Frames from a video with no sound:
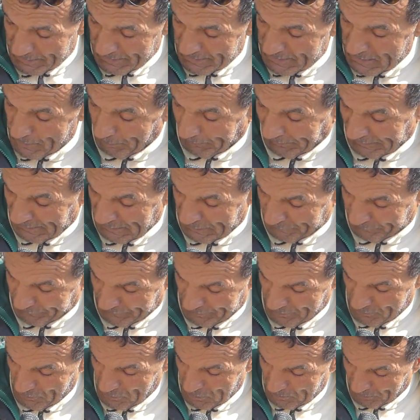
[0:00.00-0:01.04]
اللي مخيط
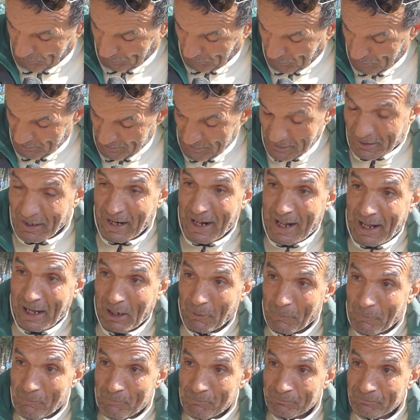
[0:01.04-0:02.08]
فيه النمر اخوي ها
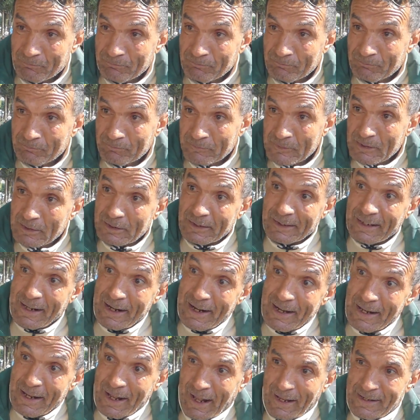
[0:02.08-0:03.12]
هاو
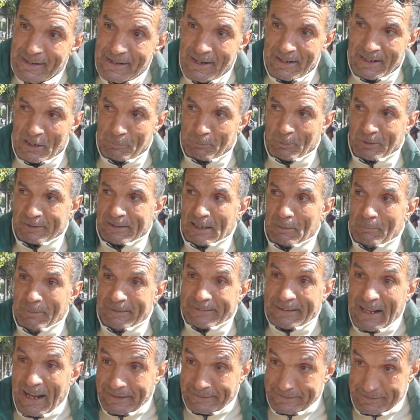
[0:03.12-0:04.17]
قال لي هيا البورتابل
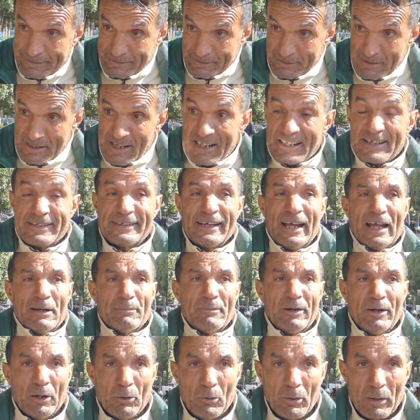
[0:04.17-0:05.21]
تحتي شو
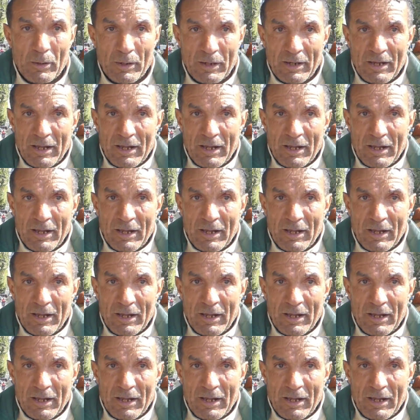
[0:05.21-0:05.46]
يعمل هو